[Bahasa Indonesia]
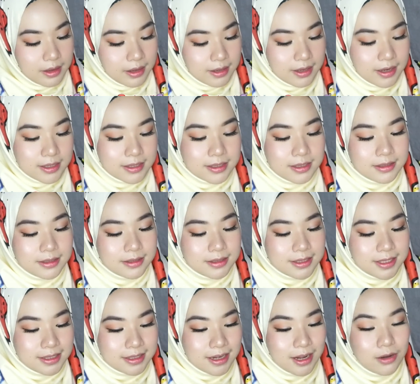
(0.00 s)
Nah
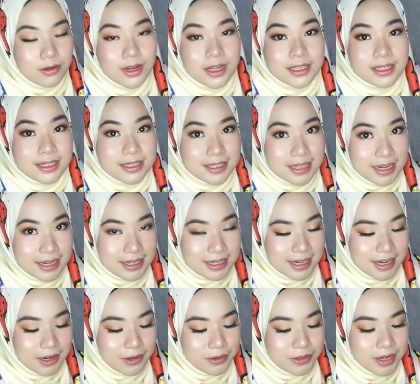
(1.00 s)
setelah udah selesai nih
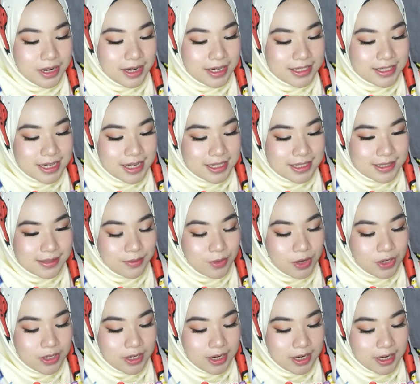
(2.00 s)
kalau udah ngerjain
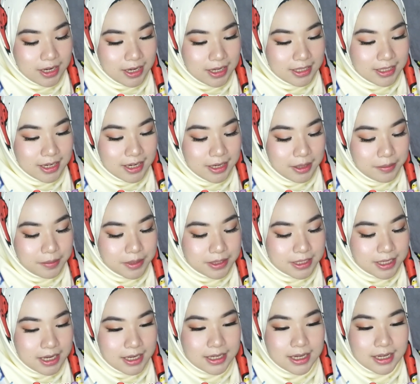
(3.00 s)
semuanya kan, kalian
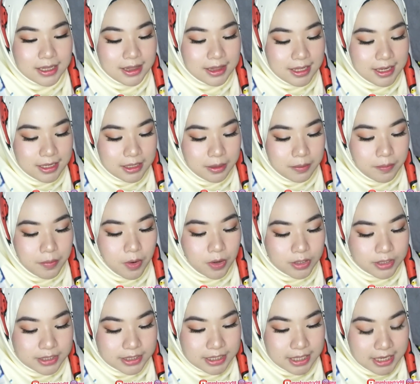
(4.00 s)
bisa lihat
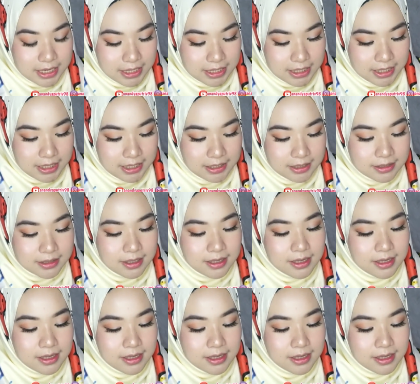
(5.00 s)
leaderboardnya.